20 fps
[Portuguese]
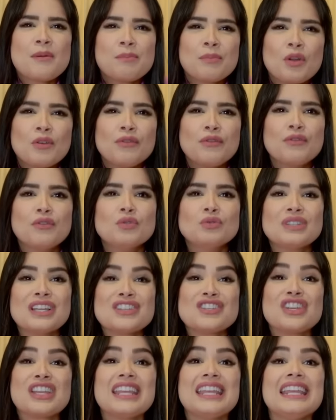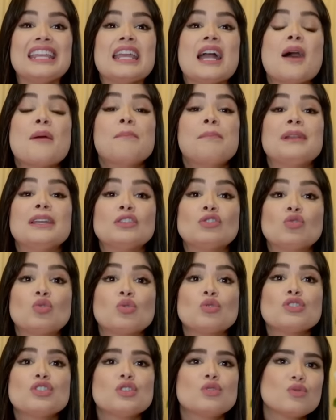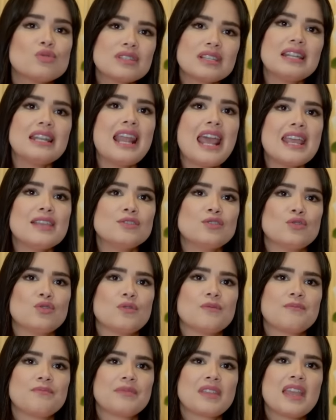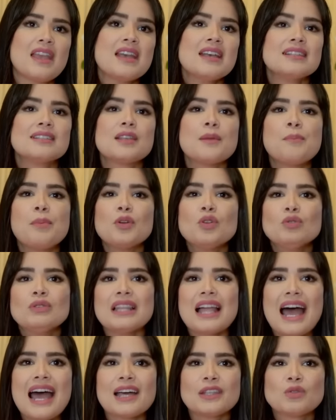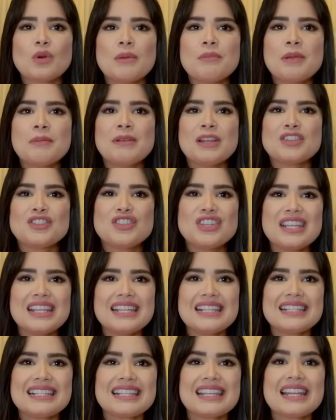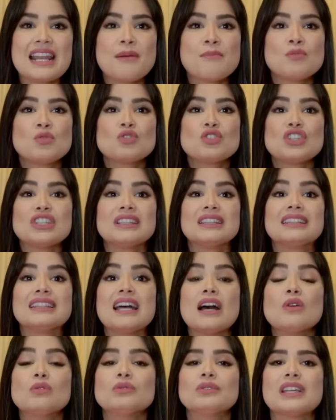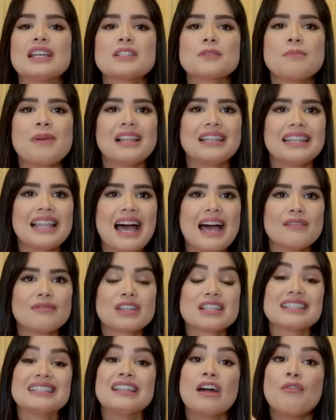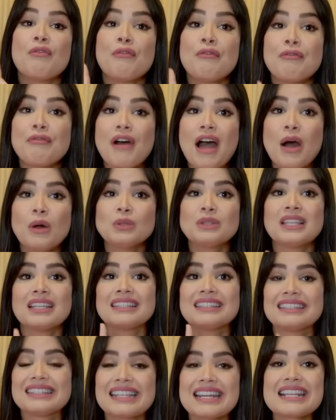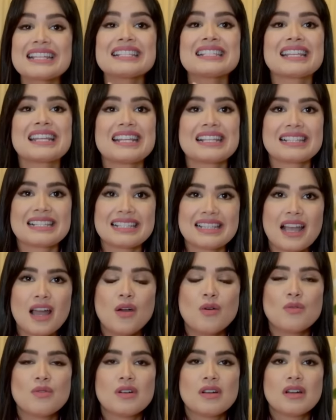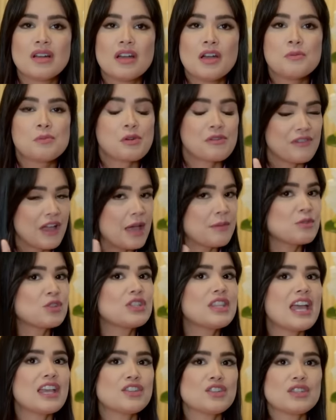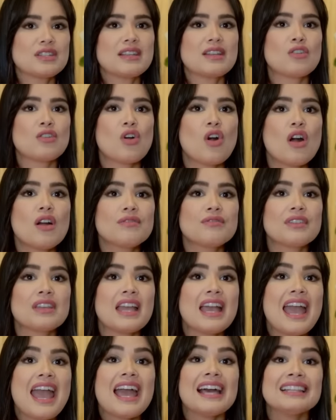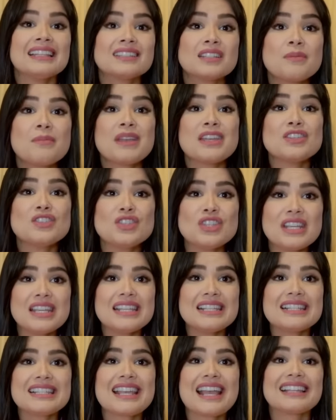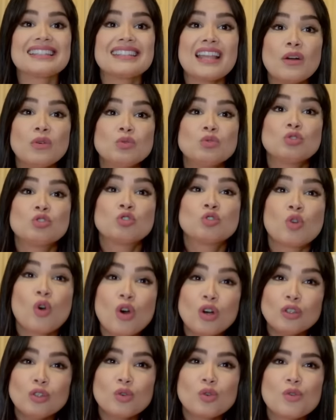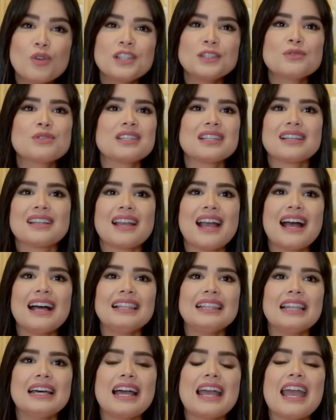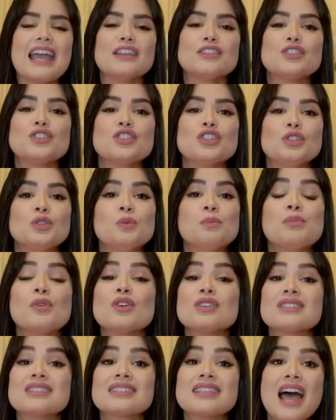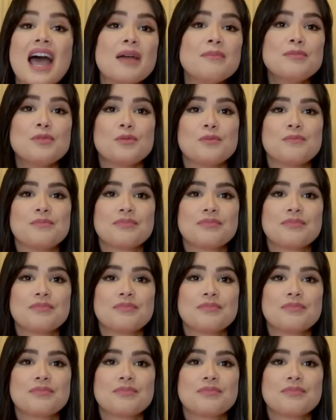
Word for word: profunda adquire amplitude no silêncio. Se por um lado a Bíblia diz que na multidão das palavras não falta transgressão, Provérbios 10, 19, ela também diz que até o tolo, quando se cala, é tido por sábio.